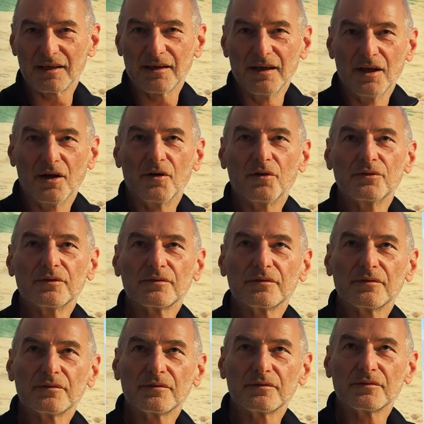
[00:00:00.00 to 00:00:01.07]
auch. Und
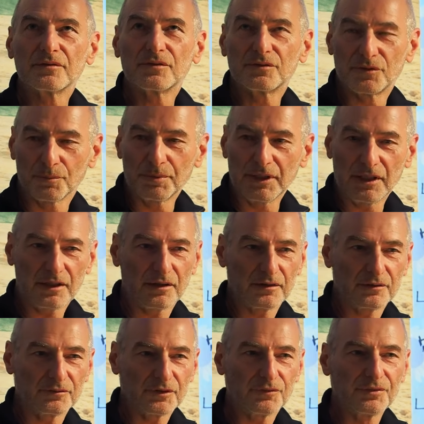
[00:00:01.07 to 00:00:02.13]
da bin ich,
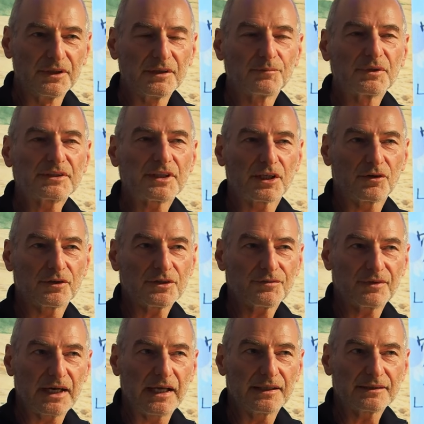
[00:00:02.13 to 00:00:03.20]
und da finde ich, muss auch ganz
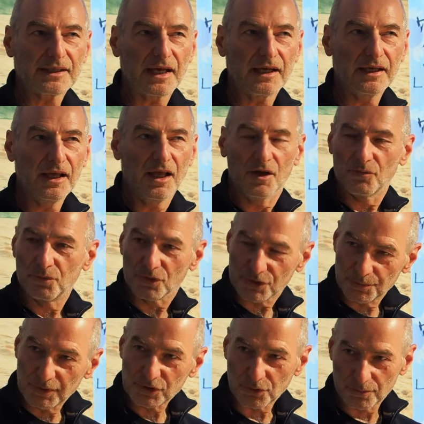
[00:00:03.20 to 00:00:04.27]
frei sein, was
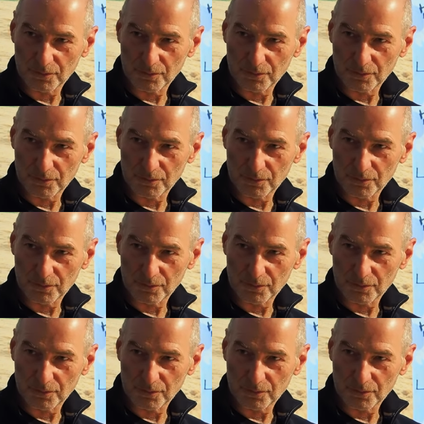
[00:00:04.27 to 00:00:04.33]
man da